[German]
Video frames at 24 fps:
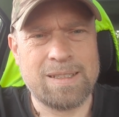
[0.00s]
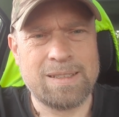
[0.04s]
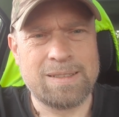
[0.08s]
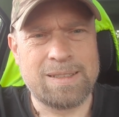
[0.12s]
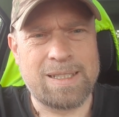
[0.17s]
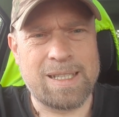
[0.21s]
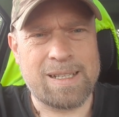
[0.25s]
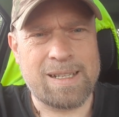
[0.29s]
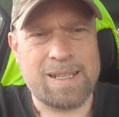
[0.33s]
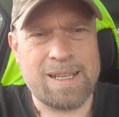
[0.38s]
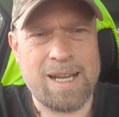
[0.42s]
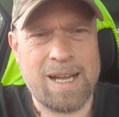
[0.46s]

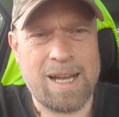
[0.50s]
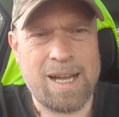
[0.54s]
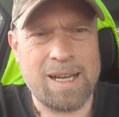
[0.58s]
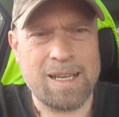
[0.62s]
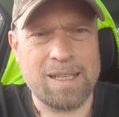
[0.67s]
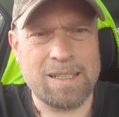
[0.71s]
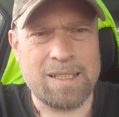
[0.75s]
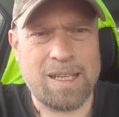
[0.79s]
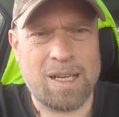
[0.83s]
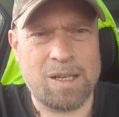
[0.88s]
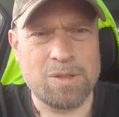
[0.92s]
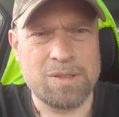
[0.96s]
den
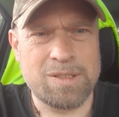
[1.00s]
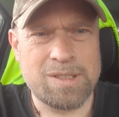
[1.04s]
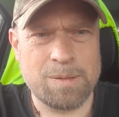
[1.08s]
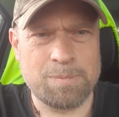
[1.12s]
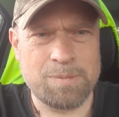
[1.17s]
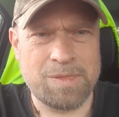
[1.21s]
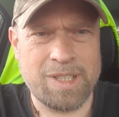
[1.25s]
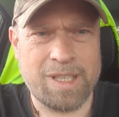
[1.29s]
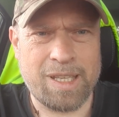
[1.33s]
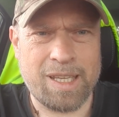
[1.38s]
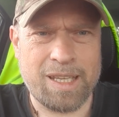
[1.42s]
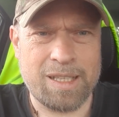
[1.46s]
Karren aus dem
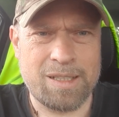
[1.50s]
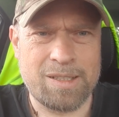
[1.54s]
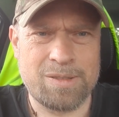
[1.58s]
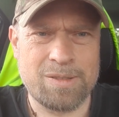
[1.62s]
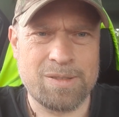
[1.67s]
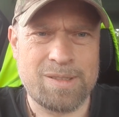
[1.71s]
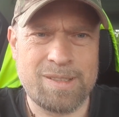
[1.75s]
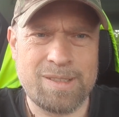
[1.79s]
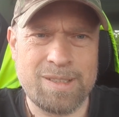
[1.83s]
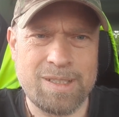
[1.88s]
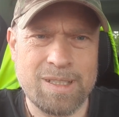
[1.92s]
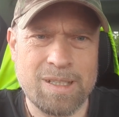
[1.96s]
Träg
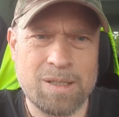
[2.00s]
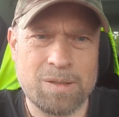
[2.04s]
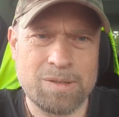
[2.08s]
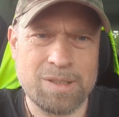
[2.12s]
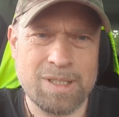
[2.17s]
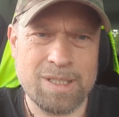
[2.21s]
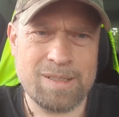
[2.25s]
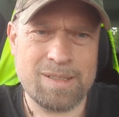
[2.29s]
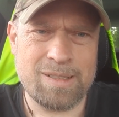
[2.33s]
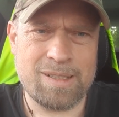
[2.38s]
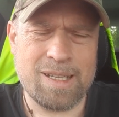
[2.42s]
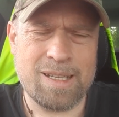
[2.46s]
zu ziehen. Und
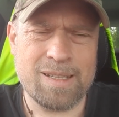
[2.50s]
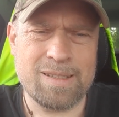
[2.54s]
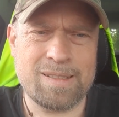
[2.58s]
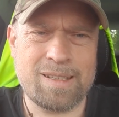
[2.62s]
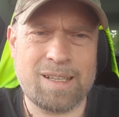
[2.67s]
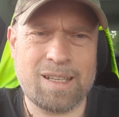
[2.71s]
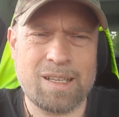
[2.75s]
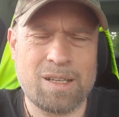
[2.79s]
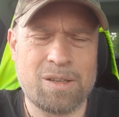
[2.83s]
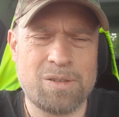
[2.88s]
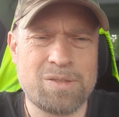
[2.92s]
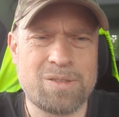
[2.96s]
das ist ganz
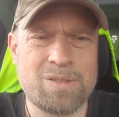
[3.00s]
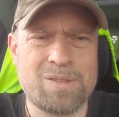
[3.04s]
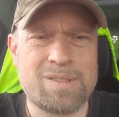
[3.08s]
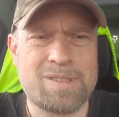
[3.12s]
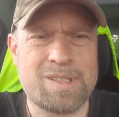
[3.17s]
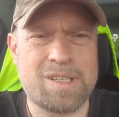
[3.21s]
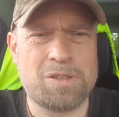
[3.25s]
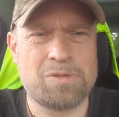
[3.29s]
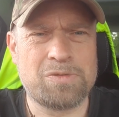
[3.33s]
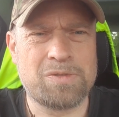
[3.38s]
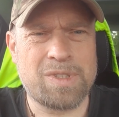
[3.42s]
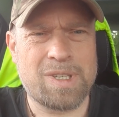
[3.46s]
genau
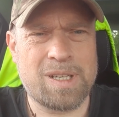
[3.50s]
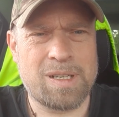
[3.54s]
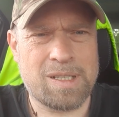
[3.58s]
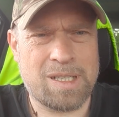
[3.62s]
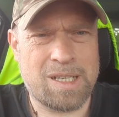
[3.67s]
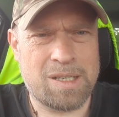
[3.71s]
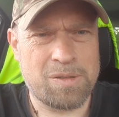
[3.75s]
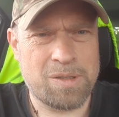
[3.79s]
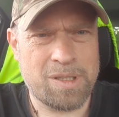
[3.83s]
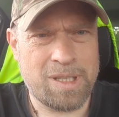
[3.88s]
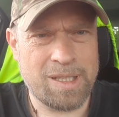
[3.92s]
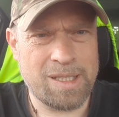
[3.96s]
unser Auftrag
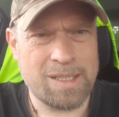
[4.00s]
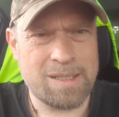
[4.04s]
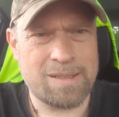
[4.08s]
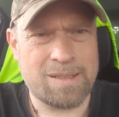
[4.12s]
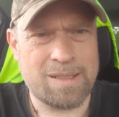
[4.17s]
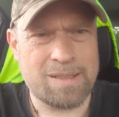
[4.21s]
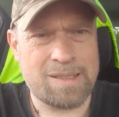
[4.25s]
auch jetzt.